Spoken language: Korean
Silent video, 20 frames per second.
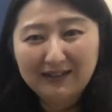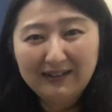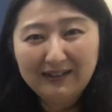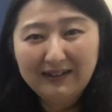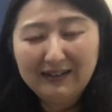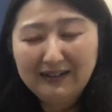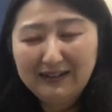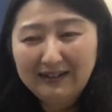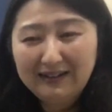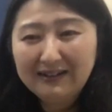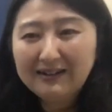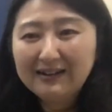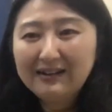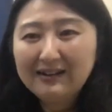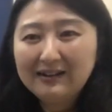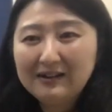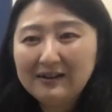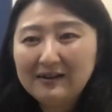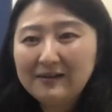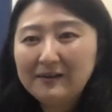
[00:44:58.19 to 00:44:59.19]
아, 맞아요.
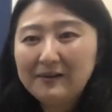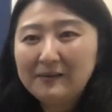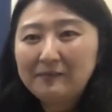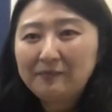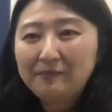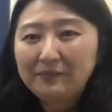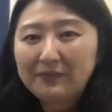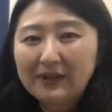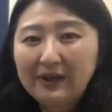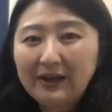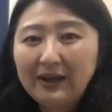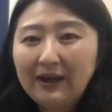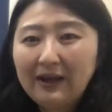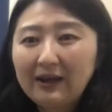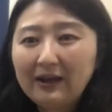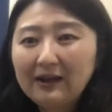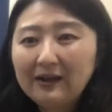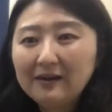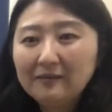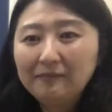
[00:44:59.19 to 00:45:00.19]
그냥 네.
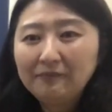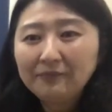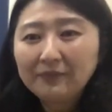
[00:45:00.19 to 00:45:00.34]
해결해.